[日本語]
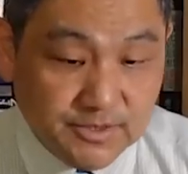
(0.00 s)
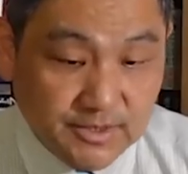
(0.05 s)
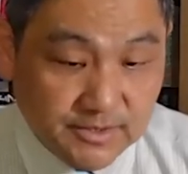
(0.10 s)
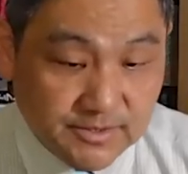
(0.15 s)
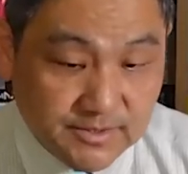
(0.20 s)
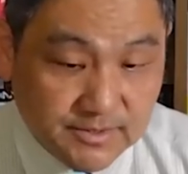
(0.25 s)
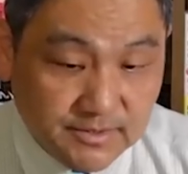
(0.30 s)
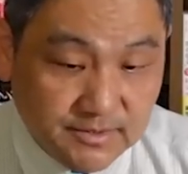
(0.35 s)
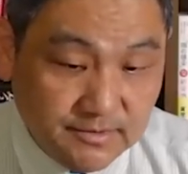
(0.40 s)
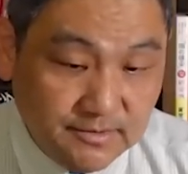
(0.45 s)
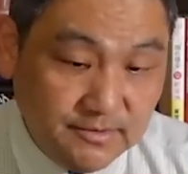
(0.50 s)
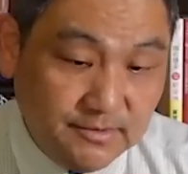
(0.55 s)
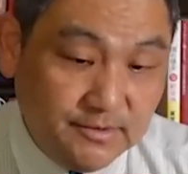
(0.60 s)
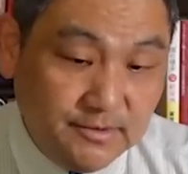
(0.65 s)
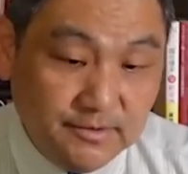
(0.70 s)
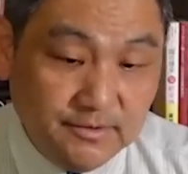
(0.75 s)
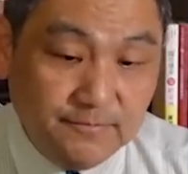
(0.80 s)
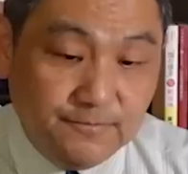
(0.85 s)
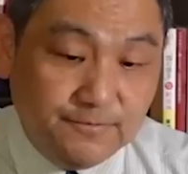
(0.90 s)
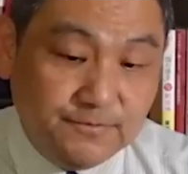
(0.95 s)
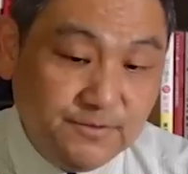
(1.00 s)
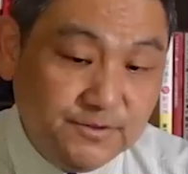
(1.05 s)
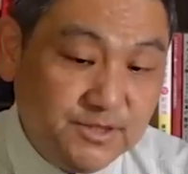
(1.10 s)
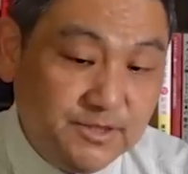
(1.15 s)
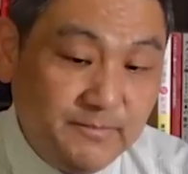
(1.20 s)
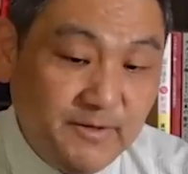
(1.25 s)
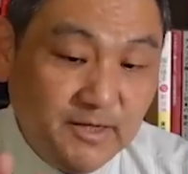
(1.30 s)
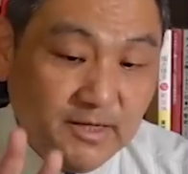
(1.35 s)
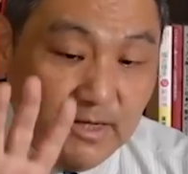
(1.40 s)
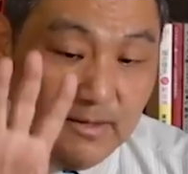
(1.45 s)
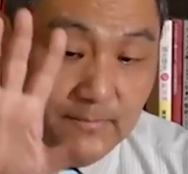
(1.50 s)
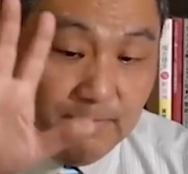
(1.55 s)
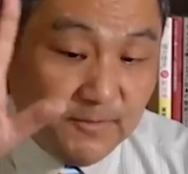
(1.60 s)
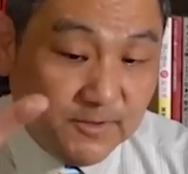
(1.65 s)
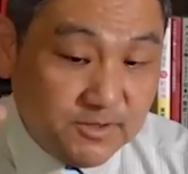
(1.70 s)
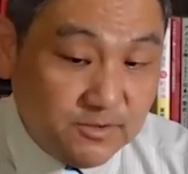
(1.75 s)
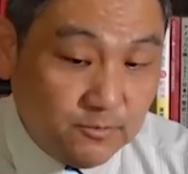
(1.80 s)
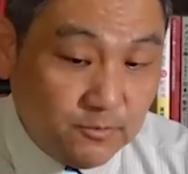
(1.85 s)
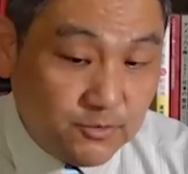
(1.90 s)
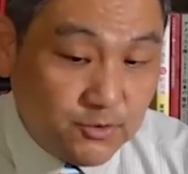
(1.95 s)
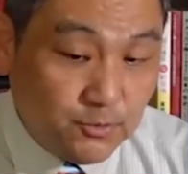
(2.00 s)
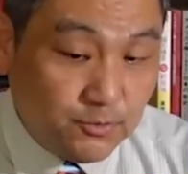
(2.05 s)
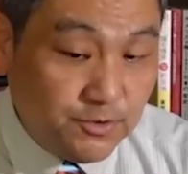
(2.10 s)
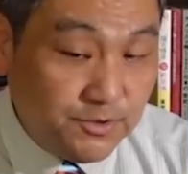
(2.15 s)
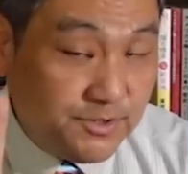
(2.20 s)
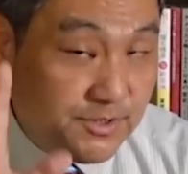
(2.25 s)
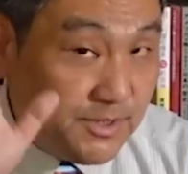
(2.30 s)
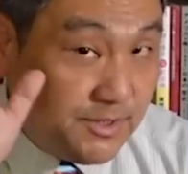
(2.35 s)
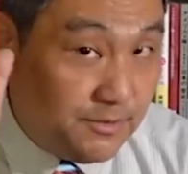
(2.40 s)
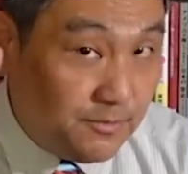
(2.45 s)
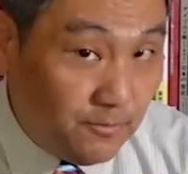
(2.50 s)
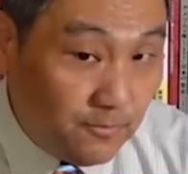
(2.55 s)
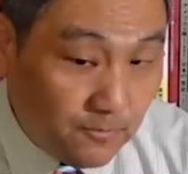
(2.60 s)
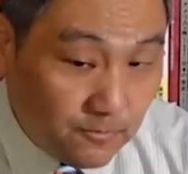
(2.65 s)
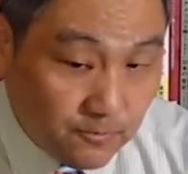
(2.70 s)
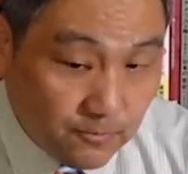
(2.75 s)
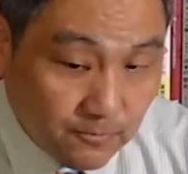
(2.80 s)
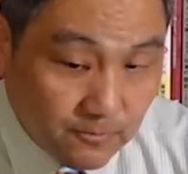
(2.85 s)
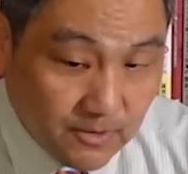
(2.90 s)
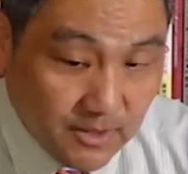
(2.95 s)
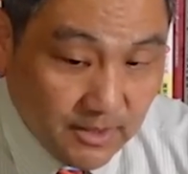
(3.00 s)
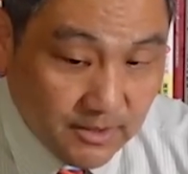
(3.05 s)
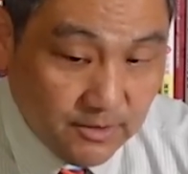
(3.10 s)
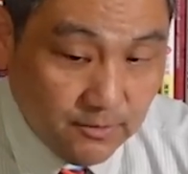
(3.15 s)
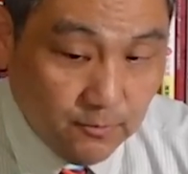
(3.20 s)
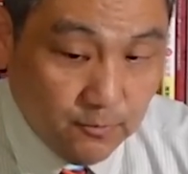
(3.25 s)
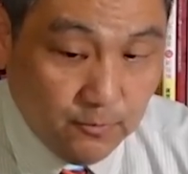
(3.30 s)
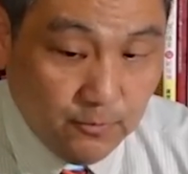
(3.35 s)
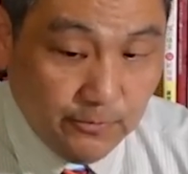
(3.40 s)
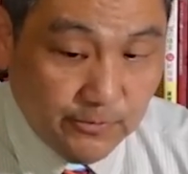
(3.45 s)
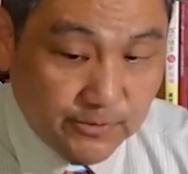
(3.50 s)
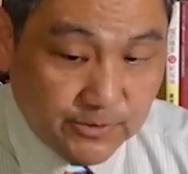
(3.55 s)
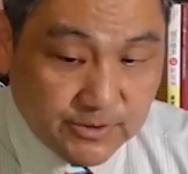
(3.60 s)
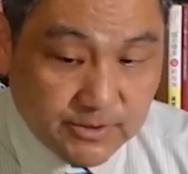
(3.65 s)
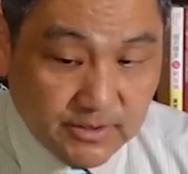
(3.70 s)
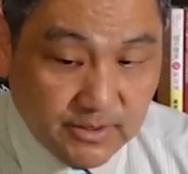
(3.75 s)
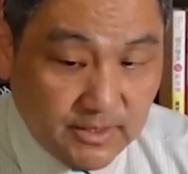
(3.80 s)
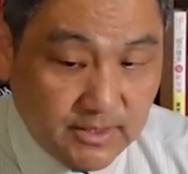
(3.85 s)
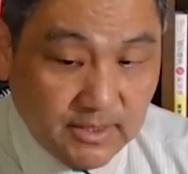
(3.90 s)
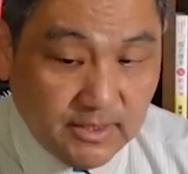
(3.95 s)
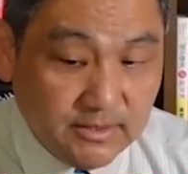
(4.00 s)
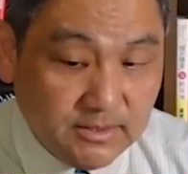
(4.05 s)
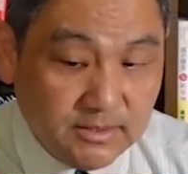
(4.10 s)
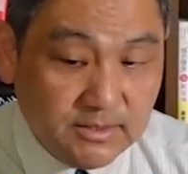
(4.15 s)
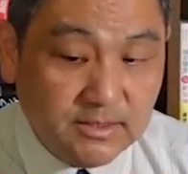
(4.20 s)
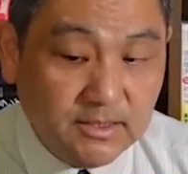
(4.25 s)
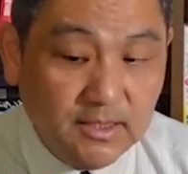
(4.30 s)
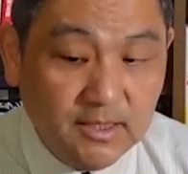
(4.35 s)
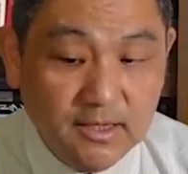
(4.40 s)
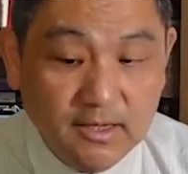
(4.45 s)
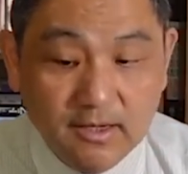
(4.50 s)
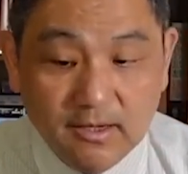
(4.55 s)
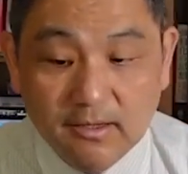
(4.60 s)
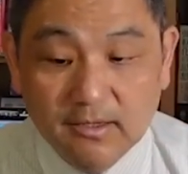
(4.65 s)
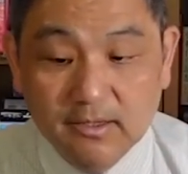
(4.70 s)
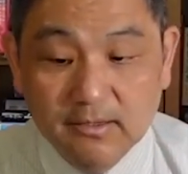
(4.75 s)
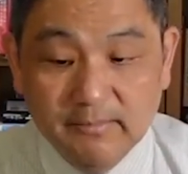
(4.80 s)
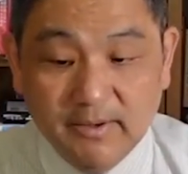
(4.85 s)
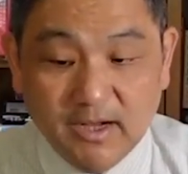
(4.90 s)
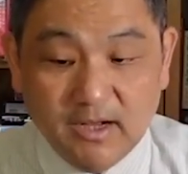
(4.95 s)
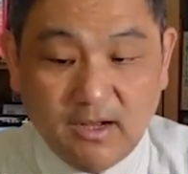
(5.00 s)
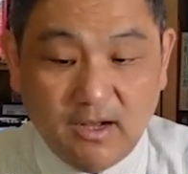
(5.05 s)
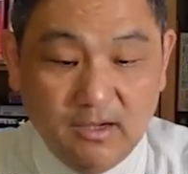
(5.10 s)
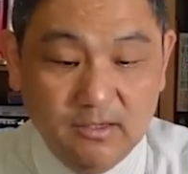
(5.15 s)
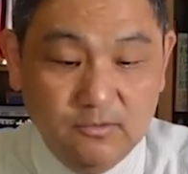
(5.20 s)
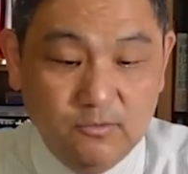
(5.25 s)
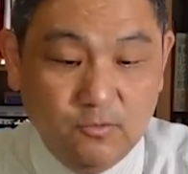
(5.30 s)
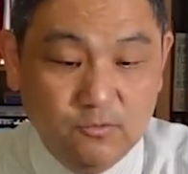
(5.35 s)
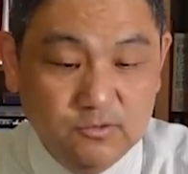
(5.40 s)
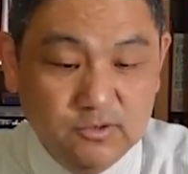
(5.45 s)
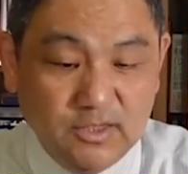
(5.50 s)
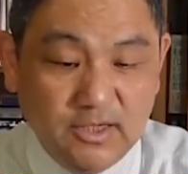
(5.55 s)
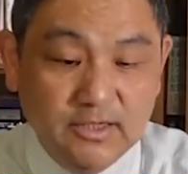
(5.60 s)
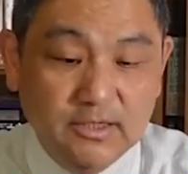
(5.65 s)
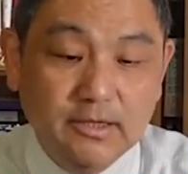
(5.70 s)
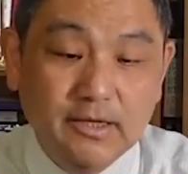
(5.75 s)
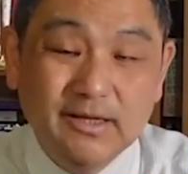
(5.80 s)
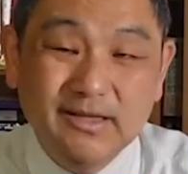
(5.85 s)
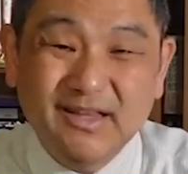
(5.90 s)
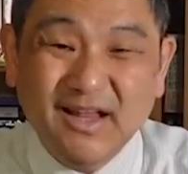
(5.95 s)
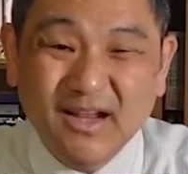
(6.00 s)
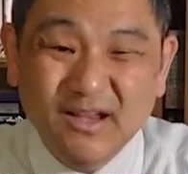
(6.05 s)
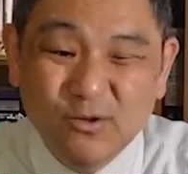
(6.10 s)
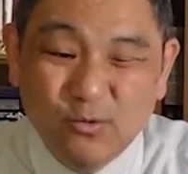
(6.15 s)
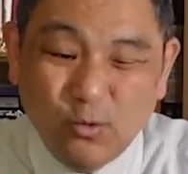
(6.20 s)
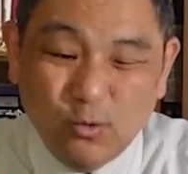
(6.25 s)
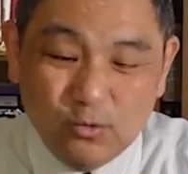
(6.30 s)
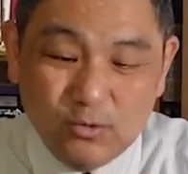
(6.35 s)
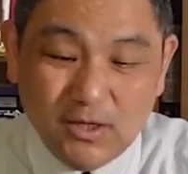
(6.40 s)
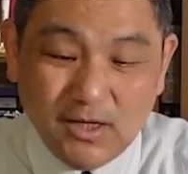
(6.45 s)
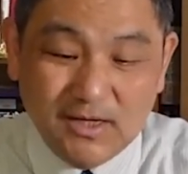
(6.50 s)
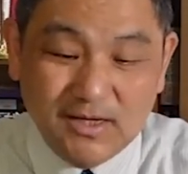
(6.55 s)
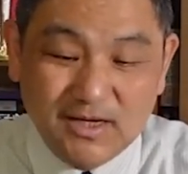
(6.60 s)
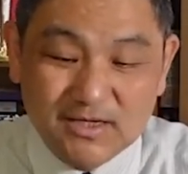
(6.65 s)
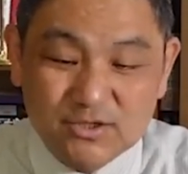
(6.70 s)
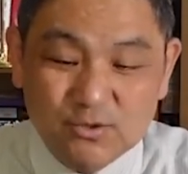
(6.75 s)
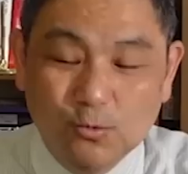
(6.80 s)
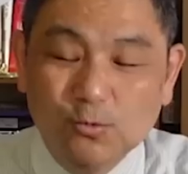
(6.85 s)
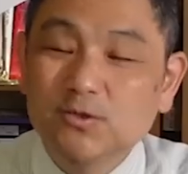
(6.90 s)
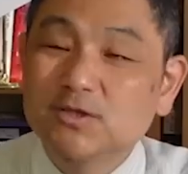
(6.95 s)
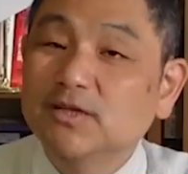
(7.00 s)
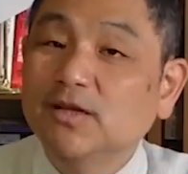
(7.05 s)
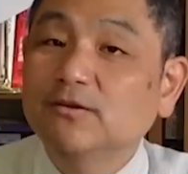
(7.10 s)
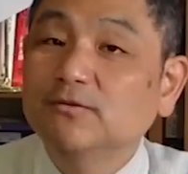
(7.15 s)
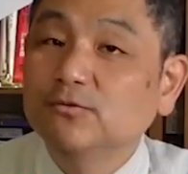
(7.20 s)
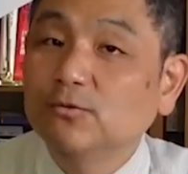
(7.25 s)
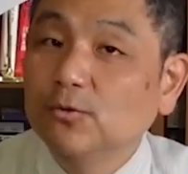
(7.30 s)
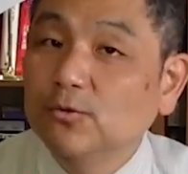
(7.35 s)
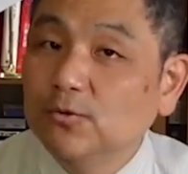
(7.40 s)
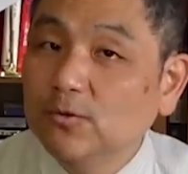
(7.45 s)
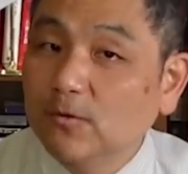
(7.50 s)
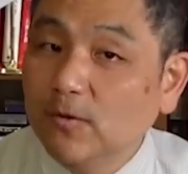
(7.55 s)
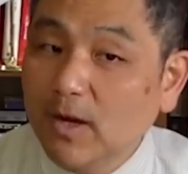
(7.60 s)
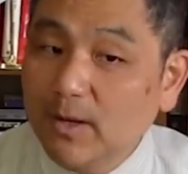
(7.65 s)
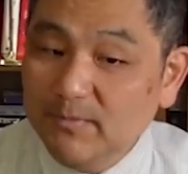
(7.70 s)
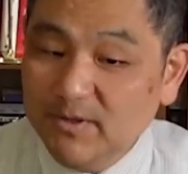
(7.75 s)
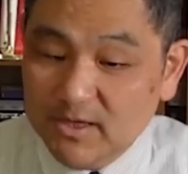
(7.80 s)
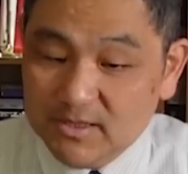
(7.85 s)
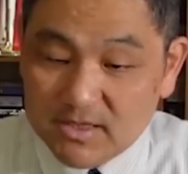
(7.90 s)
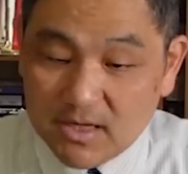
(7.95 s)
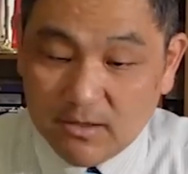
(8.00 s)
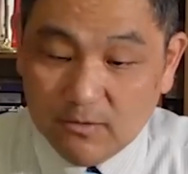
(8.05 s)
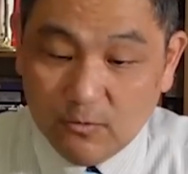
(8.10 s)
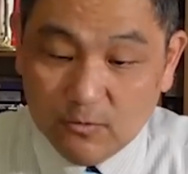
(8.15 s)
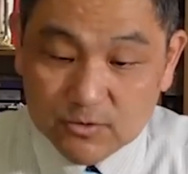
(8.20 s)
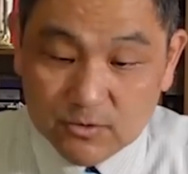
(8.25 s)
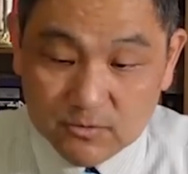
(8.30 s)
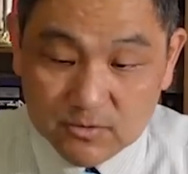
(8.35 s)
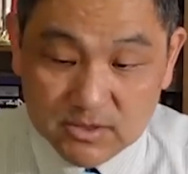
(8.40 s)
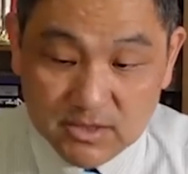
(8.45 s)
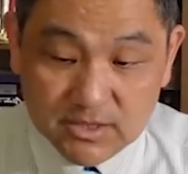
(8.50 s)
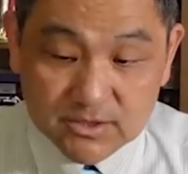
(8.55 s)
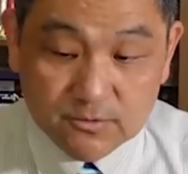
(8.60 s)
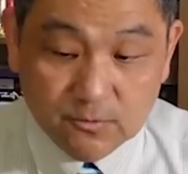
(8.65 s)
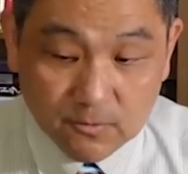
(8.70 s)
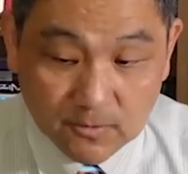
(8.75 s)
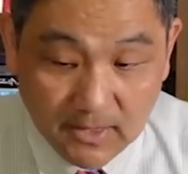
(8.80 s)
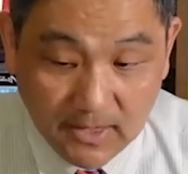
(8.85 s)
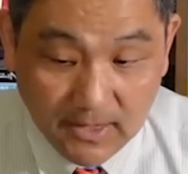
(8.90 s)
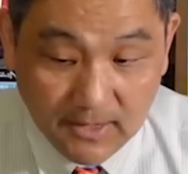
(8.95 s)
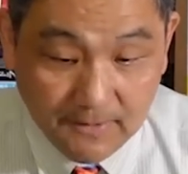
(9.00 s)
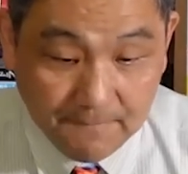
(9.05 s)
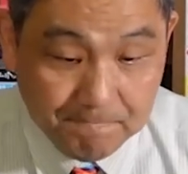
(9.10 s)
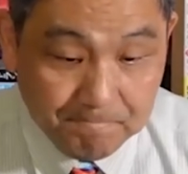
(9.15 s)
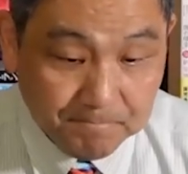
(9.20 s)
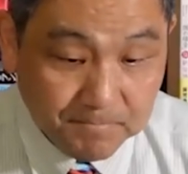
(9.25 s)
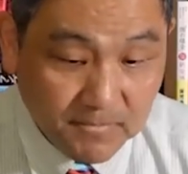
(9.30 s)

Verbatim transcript: スです。福島原発の処理水のこの海洋放出に関して、今韓国内で大混乱が生じているというのは皆さんご存知でしょうか。